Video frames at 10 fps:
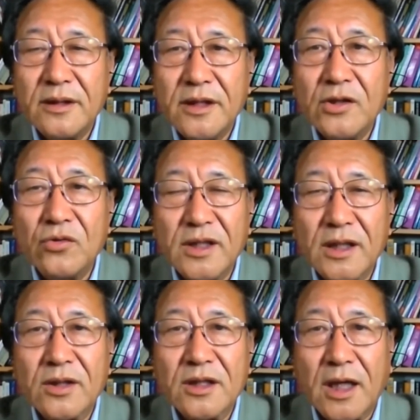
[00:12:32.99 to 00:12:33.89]
印度将
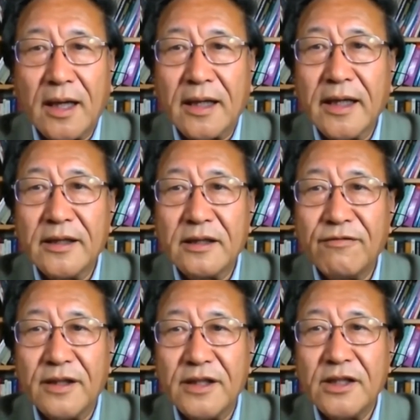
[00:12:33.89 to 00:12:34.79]
展开这个
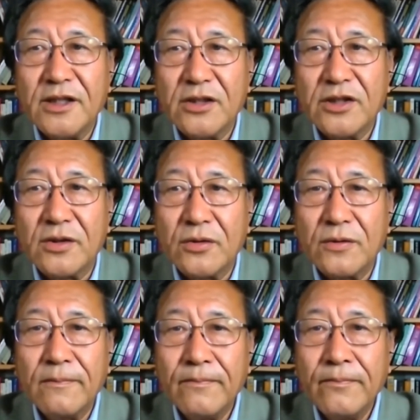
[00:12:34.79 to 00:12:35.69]
反倾销行动。
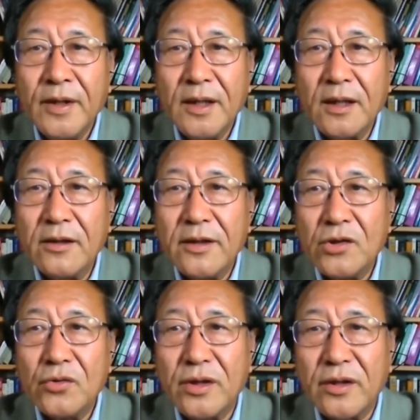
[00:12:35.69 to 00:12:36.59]
然后，印
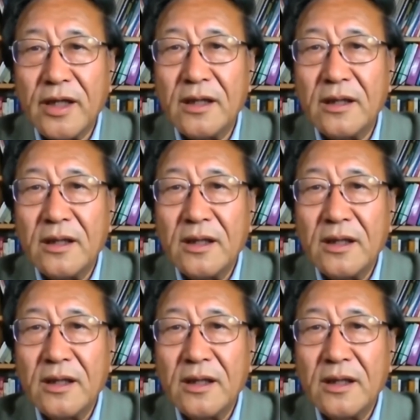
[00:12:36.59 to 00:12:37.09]
度有一个